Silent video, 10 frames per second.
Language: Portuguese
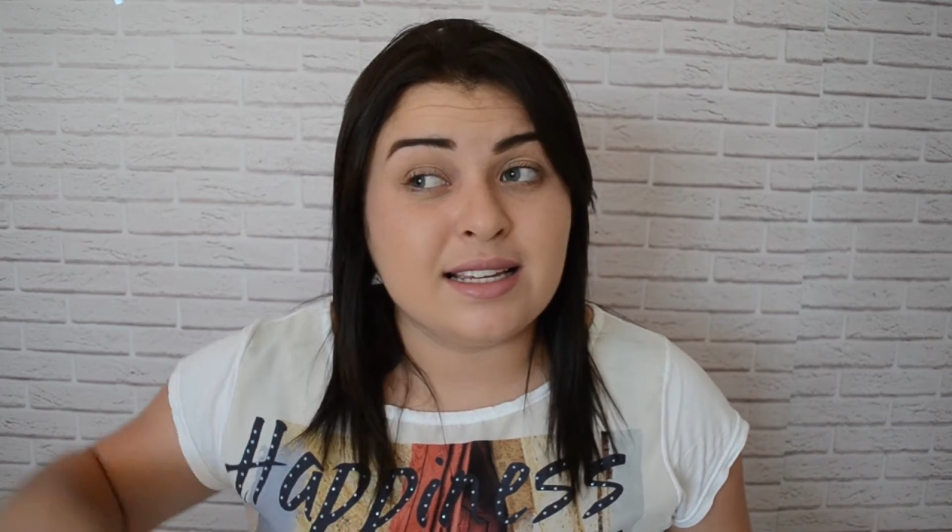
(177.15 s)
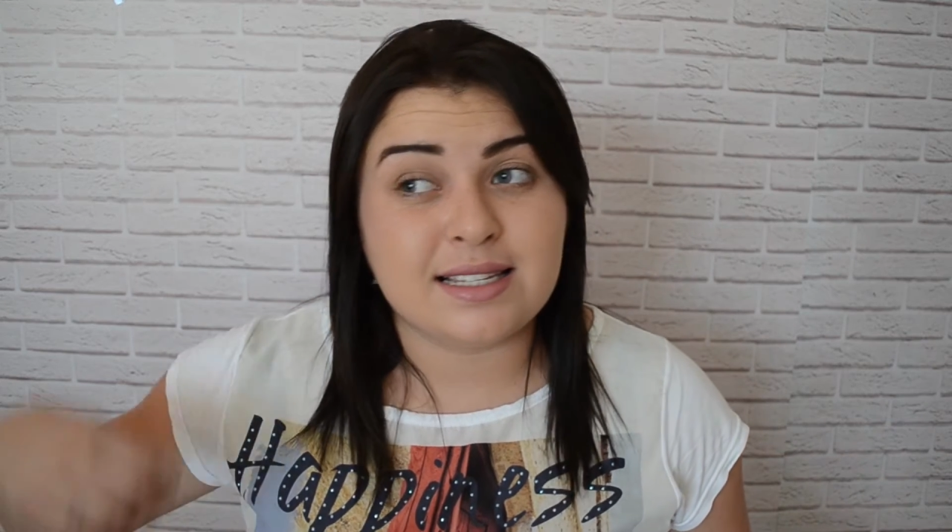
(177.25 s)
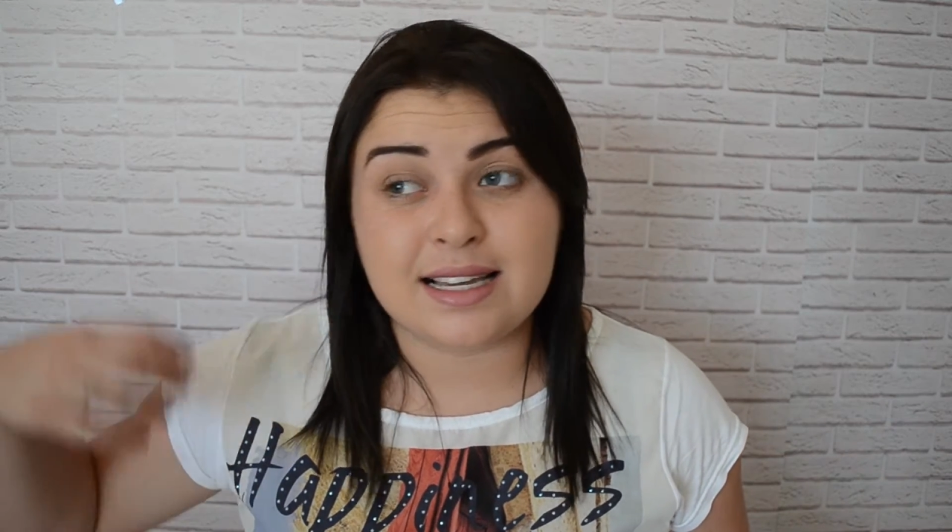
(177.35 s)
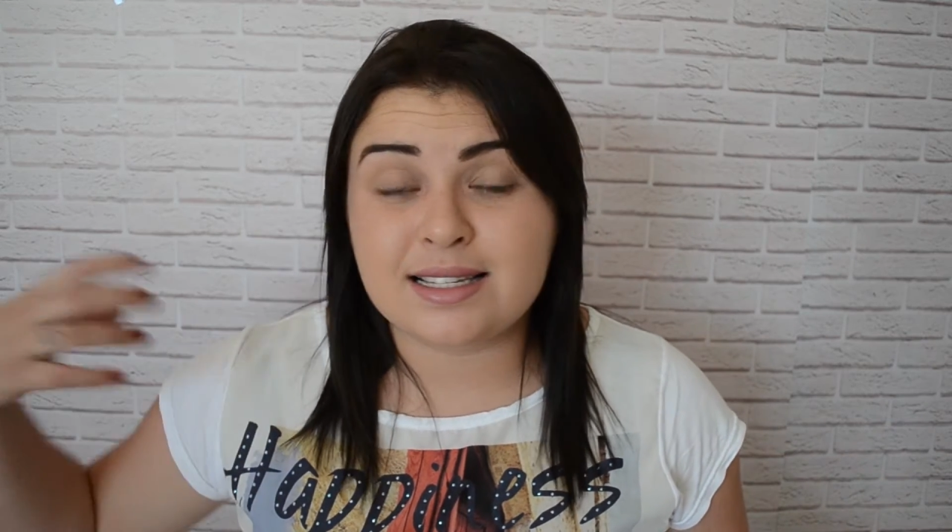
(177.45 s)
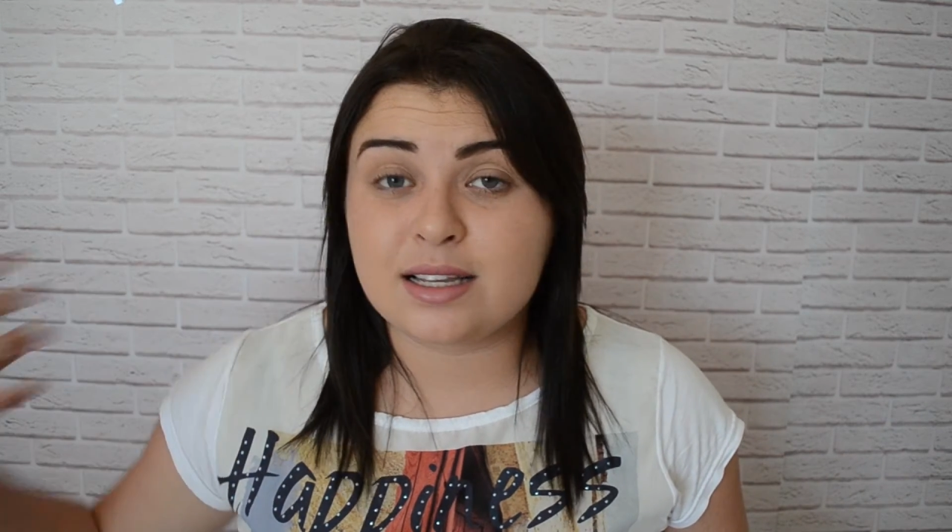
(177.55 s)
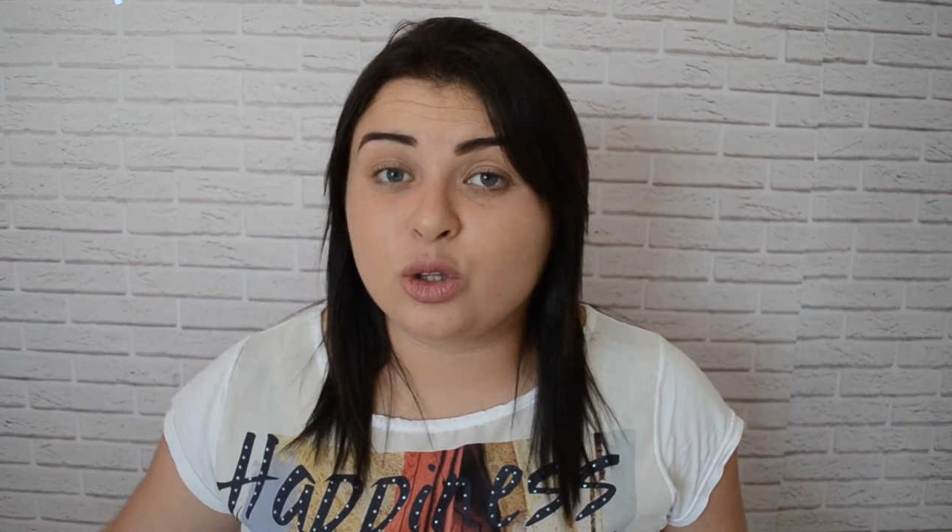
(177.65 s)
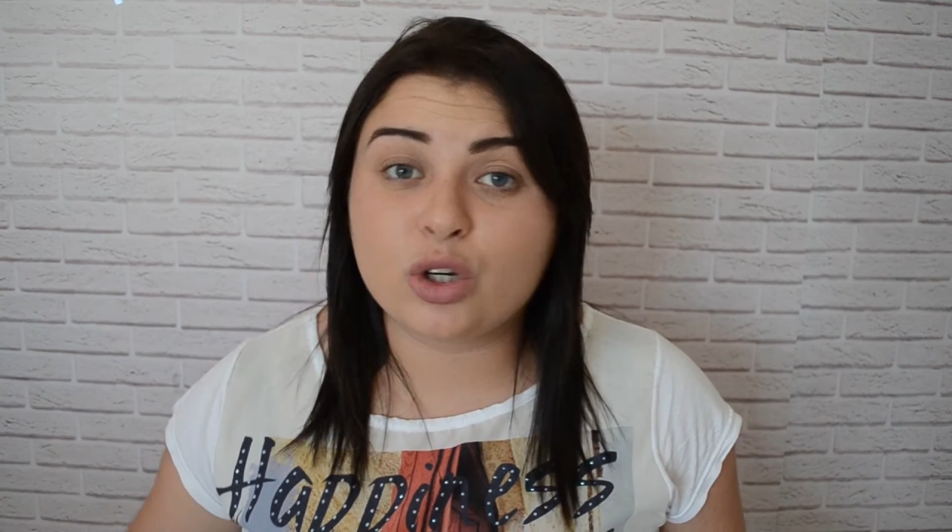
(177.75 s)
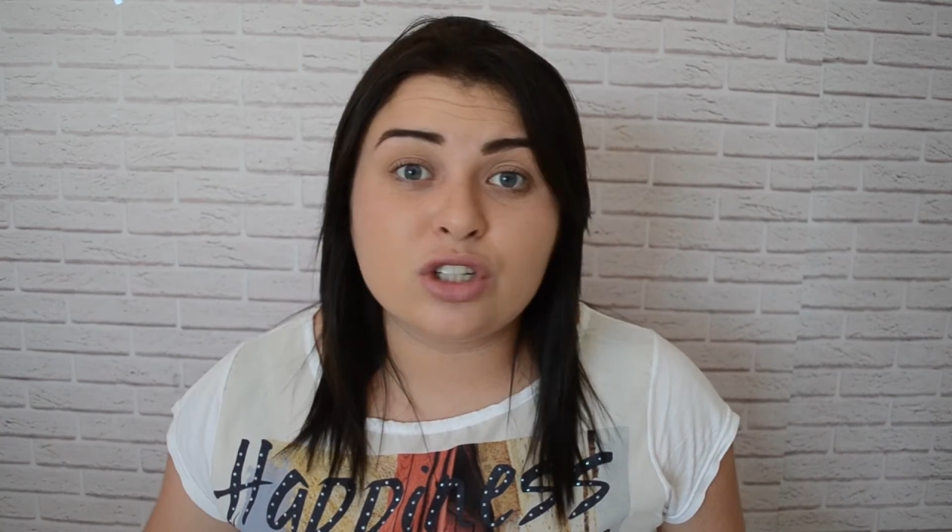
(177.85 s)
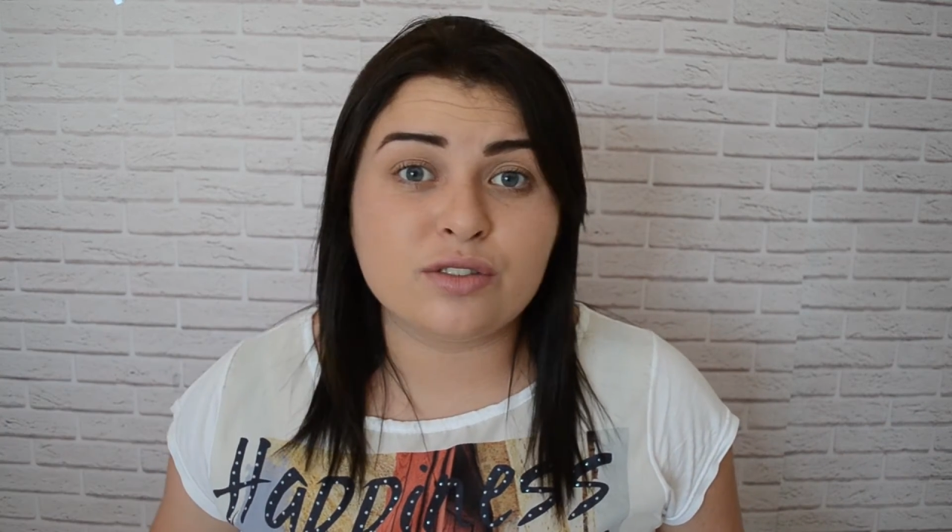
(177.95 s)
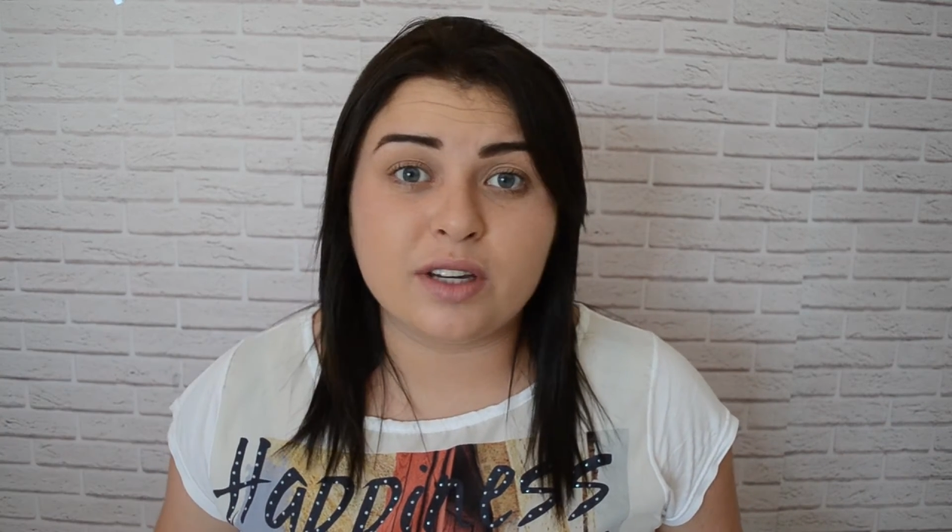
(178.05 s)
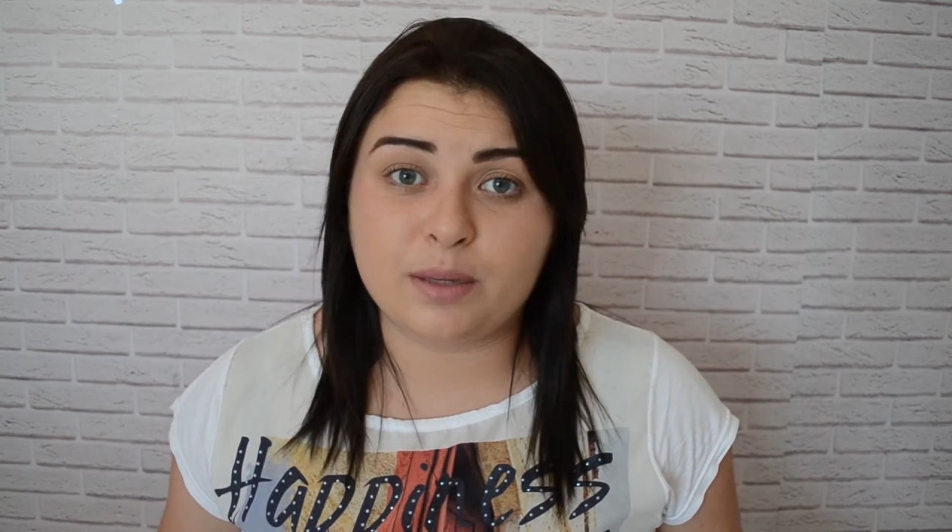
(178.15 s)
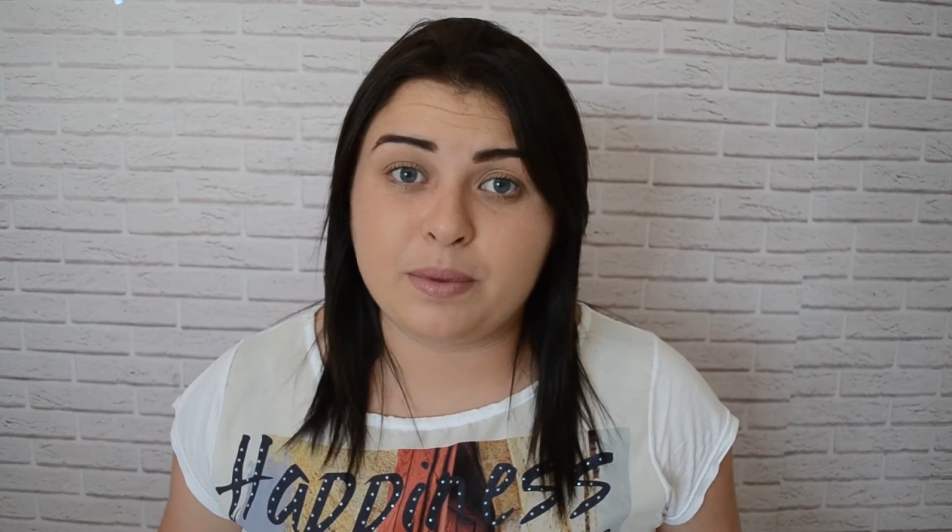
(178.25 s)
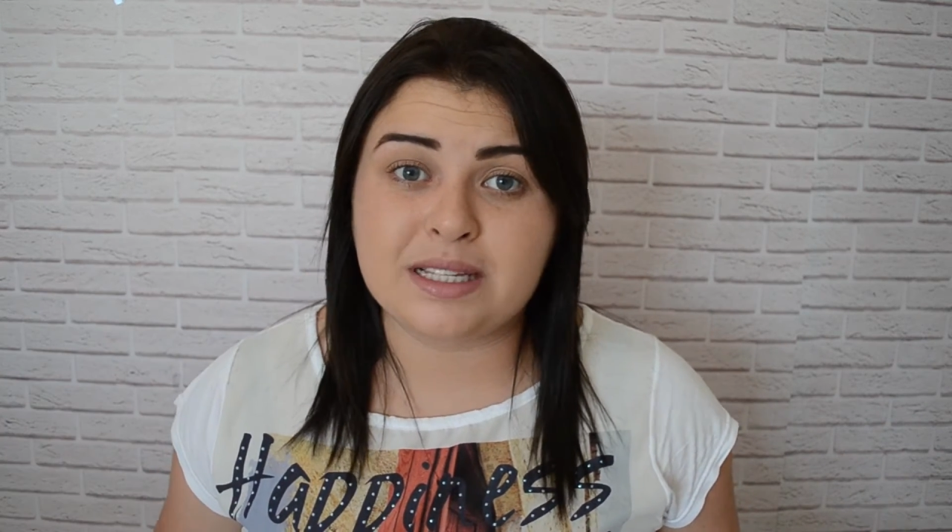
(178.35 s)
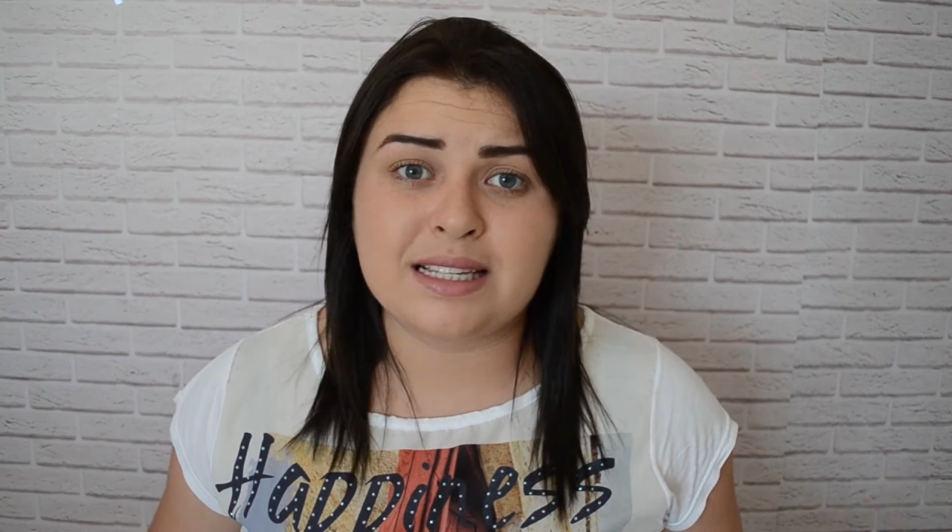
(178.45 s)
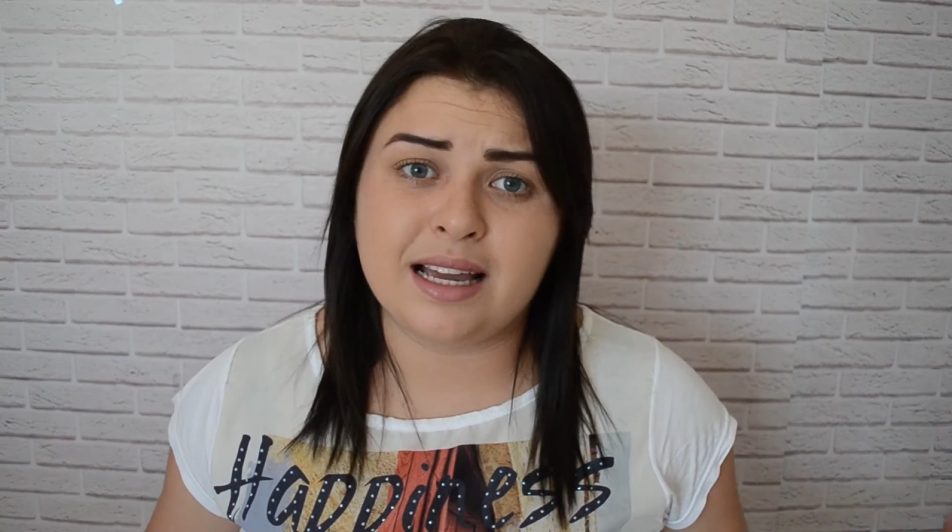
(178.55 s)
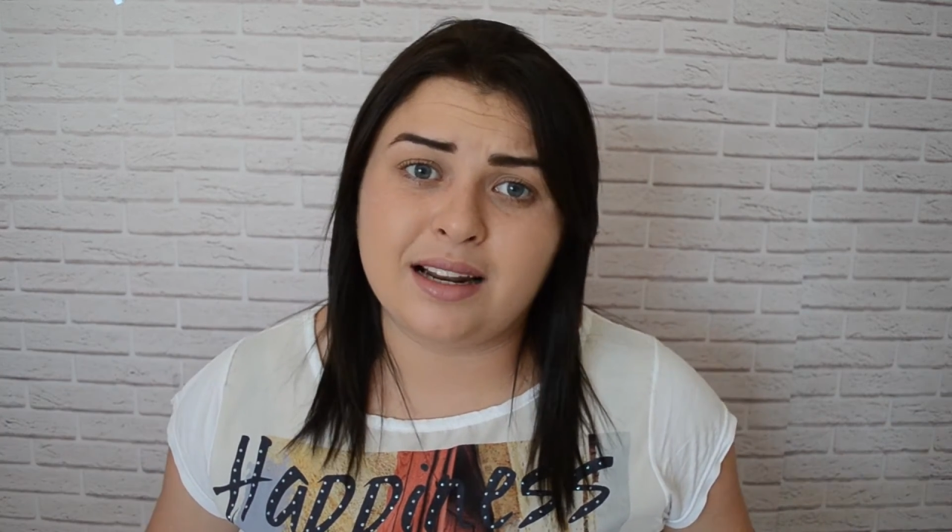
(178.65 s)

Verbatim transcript: Se essa dor tiver que passar,